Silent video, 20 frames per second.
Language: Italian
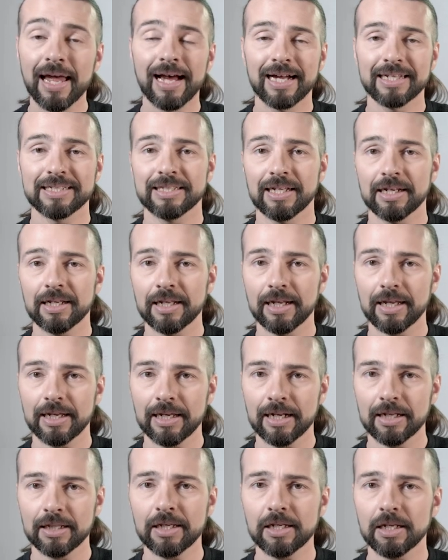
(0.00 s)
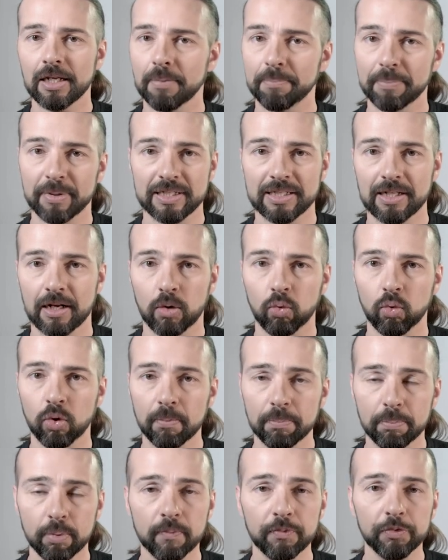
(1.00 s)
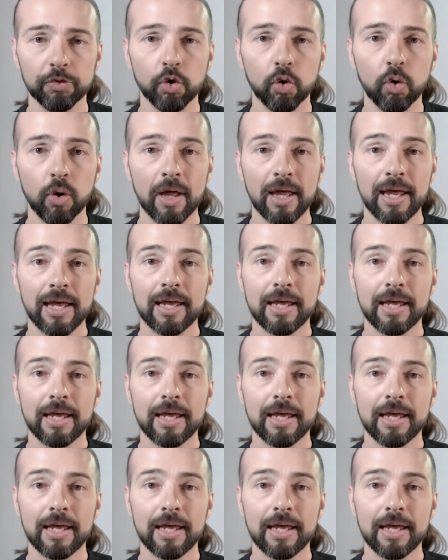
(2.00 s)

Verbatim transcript: a salire i gradini e per stare a quel punto